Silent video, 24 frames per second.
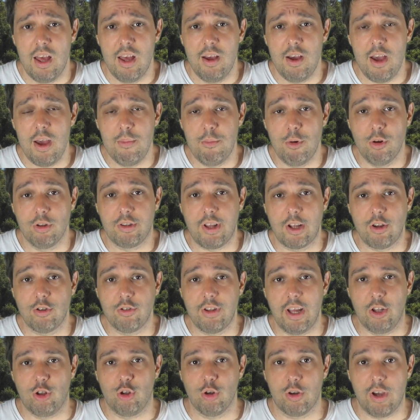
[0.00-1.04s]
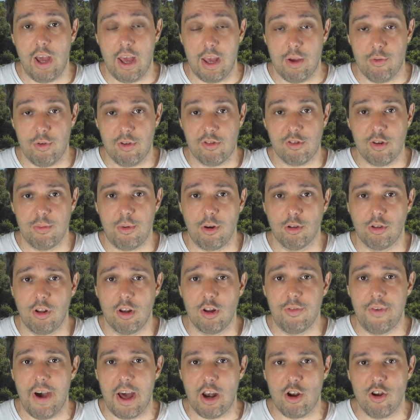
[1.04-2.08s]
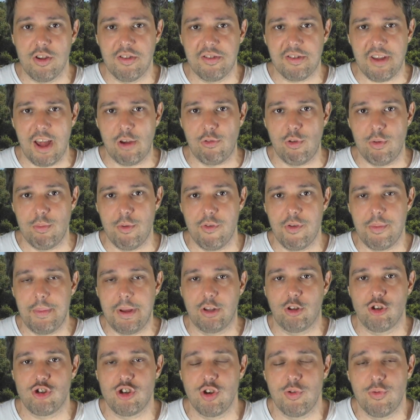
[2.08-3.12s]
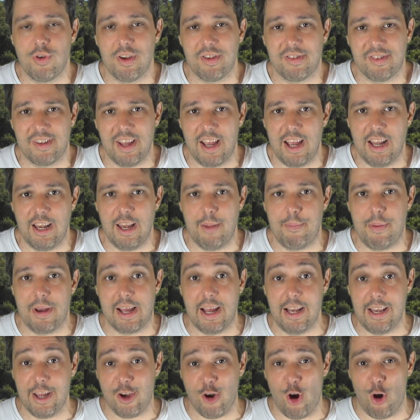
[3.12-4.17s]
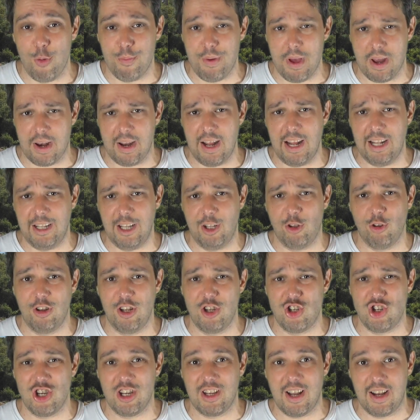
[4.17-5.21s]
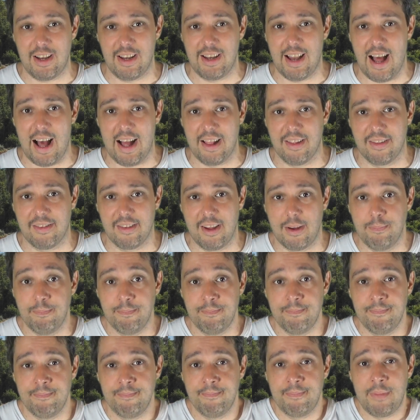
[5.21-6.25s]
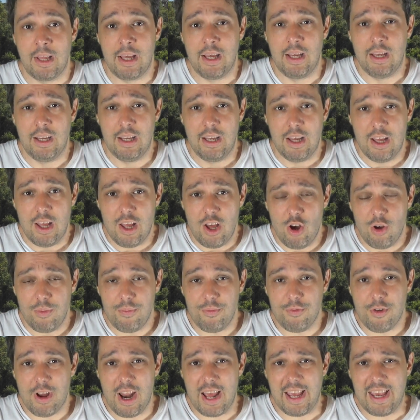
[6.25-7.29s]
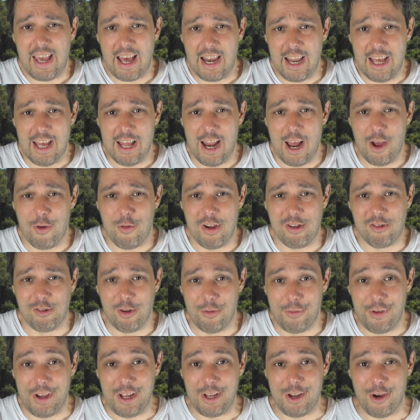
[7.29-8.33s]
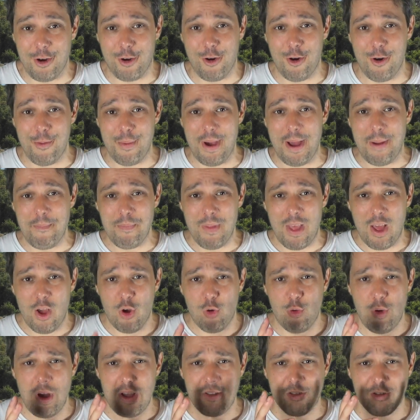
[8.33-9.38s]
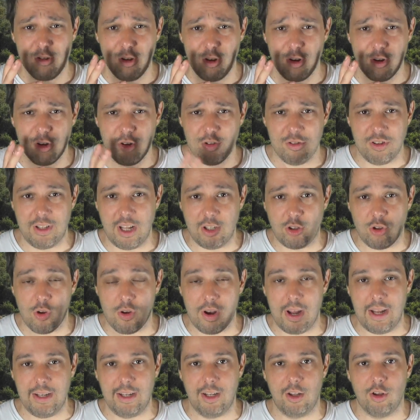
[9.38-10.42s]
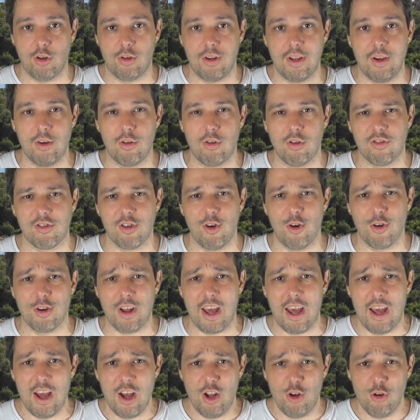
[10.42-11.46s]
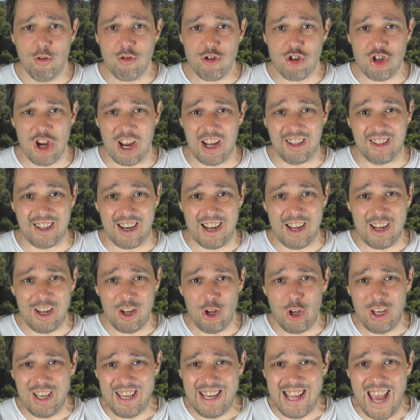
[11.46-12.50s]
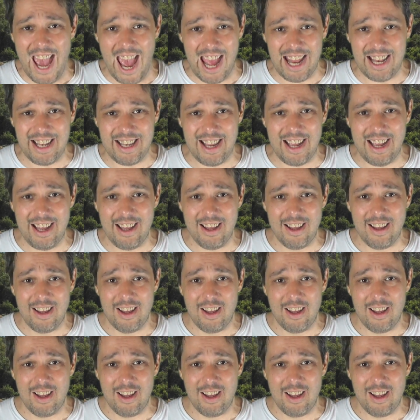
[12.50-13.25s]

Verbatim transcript: E molti hanno detto che in questo modo il governo insegue il Movimento 5 Stelle perché gli copia il reddito di cittadinanza. Vorrei chiarire in questo video come questo cosiddetto reddito di inclusione non c'entri niente